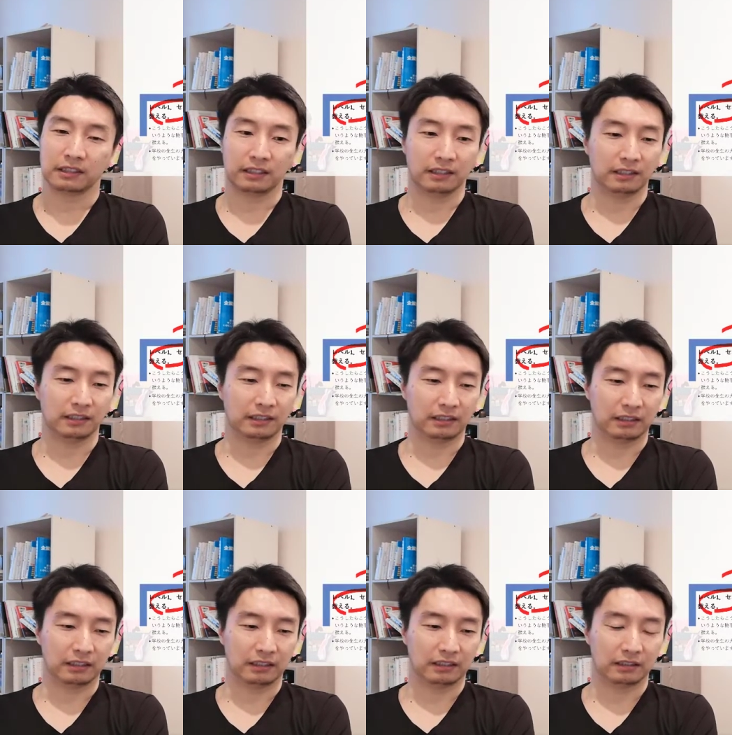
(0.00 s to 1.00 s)

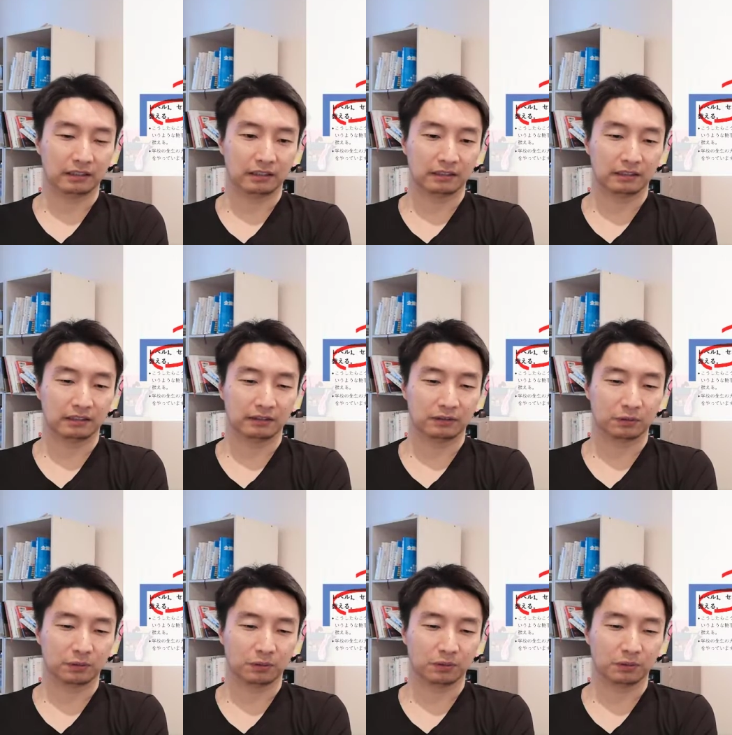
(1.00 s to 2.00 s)
えー、そ
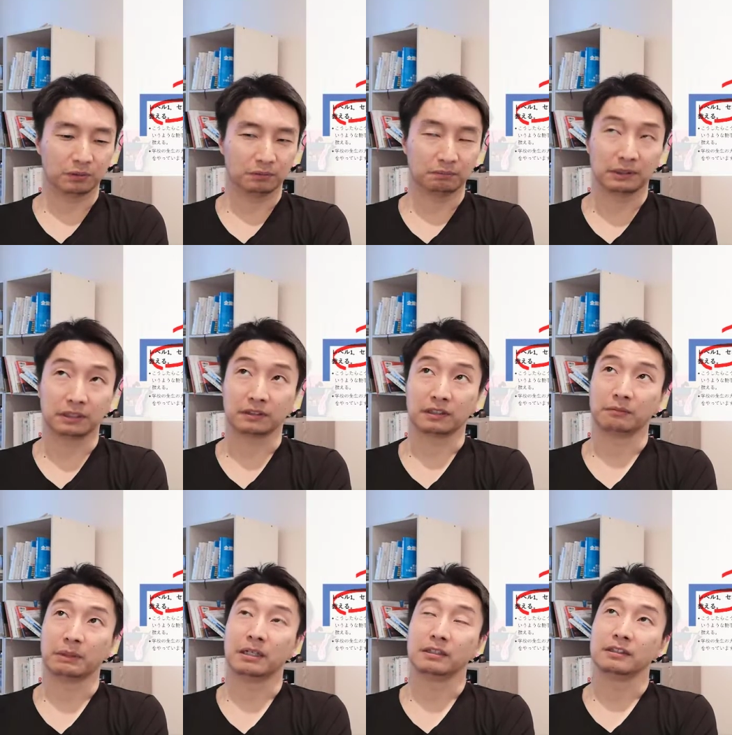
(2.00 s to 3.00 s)
の、なんですかね、
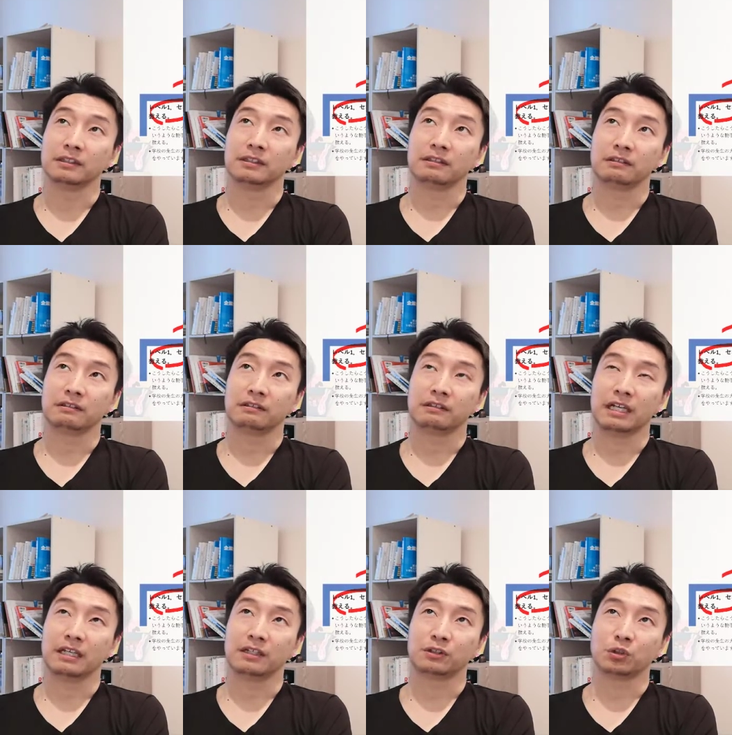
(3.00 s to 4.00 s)
まあ、
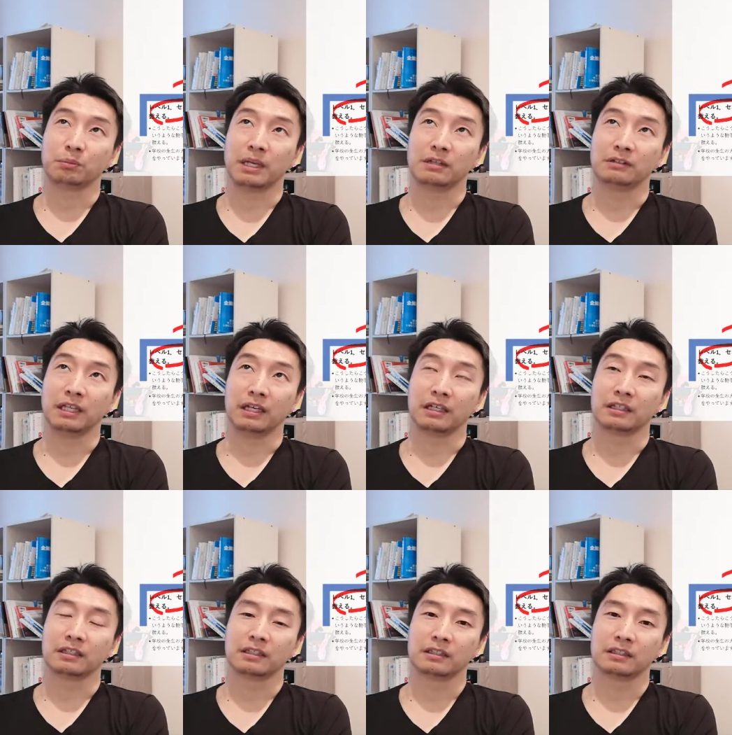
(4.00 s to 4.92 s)
ダイレクトメールで